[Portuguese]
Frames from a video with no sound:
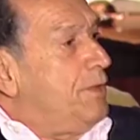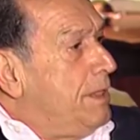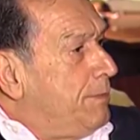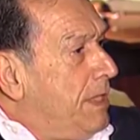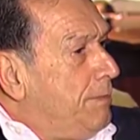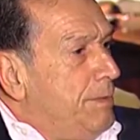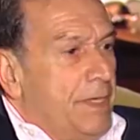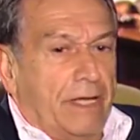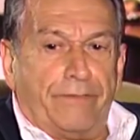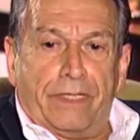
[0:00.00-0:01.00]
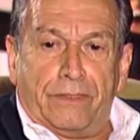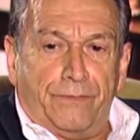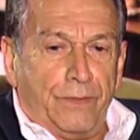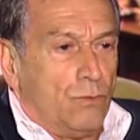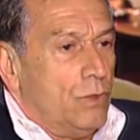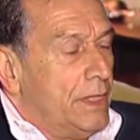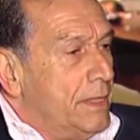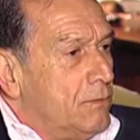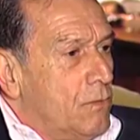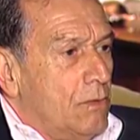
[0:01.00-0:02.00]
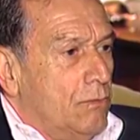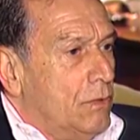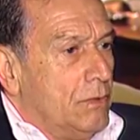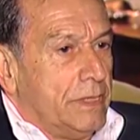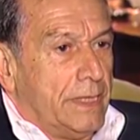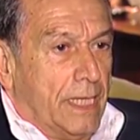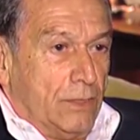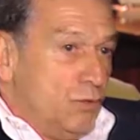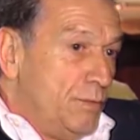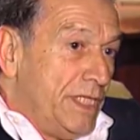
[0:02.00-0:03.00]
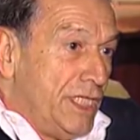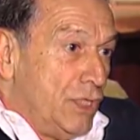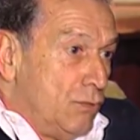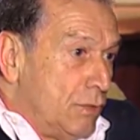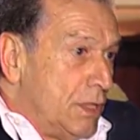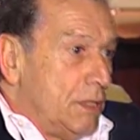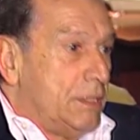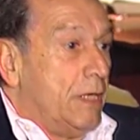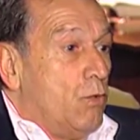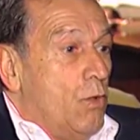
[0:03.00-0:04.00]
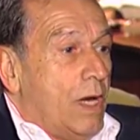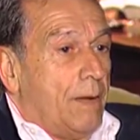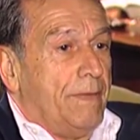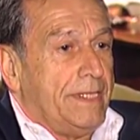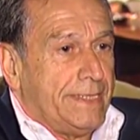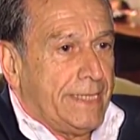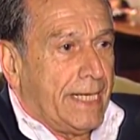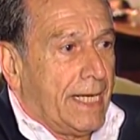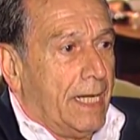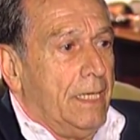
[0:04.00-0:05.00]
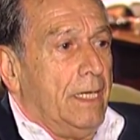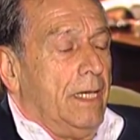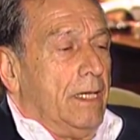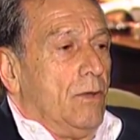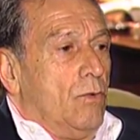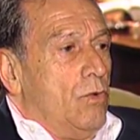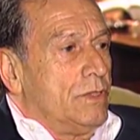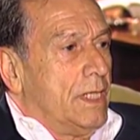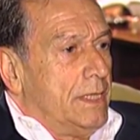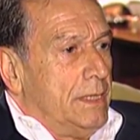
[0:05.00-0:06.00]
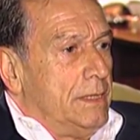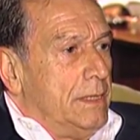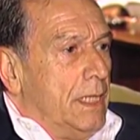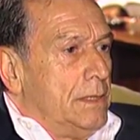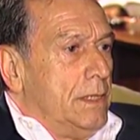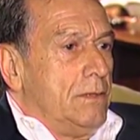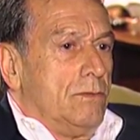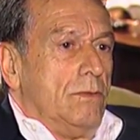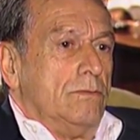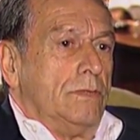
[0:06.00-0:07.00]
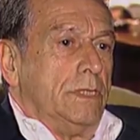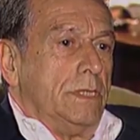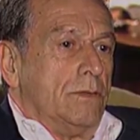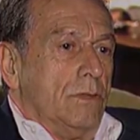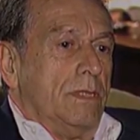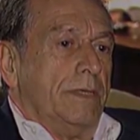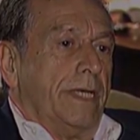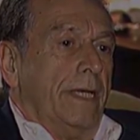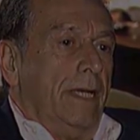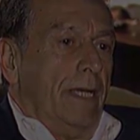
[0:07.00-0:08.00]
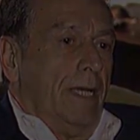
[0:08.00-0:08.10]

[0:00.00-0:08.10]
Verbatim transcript: vendo pela primeira vez e fico olhando com a curiosidade de um menino que chegou, acabei de chegar. Eu gostaria de nascer todo dia, toda manhã,